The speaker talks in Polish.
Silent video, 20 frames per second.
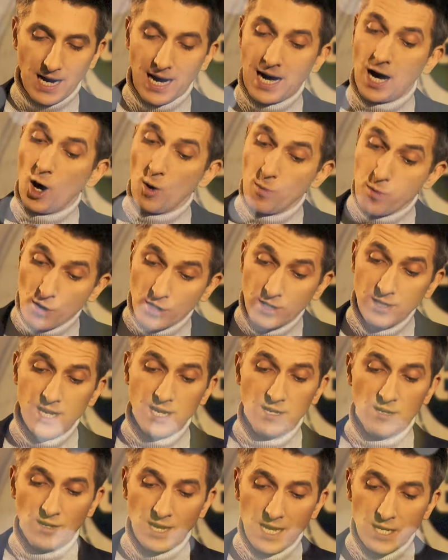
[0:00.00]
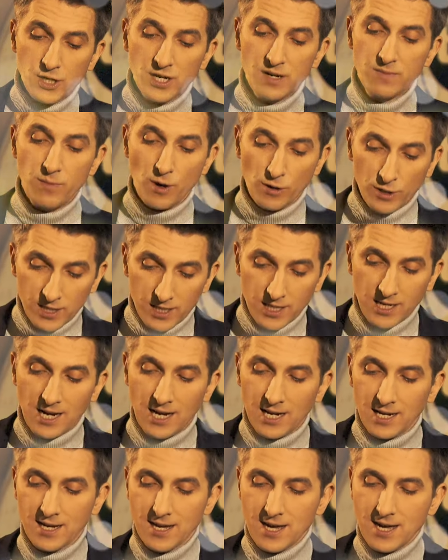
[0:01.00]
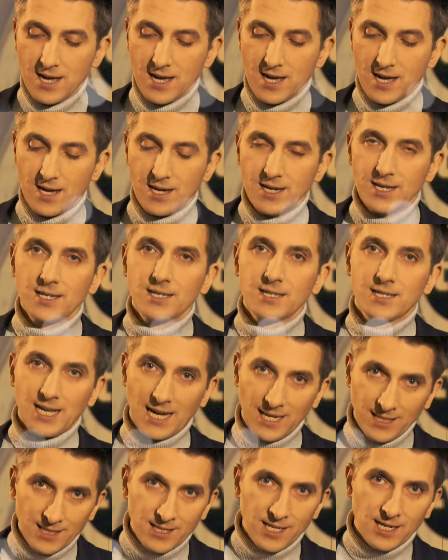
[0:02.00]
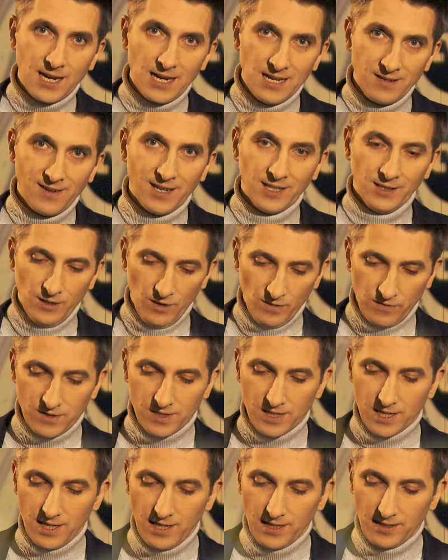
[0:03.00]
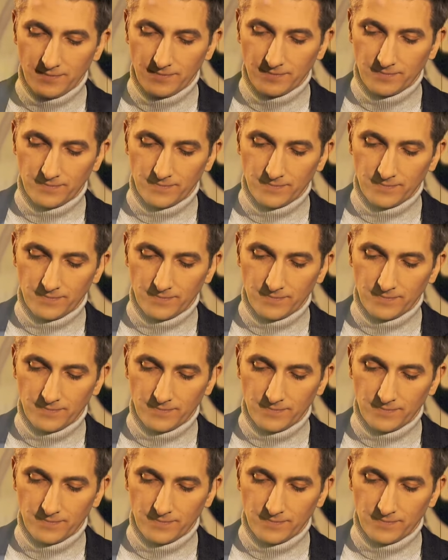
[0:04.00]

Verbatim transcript: a obok niego leży boska Sandra Lewandowska.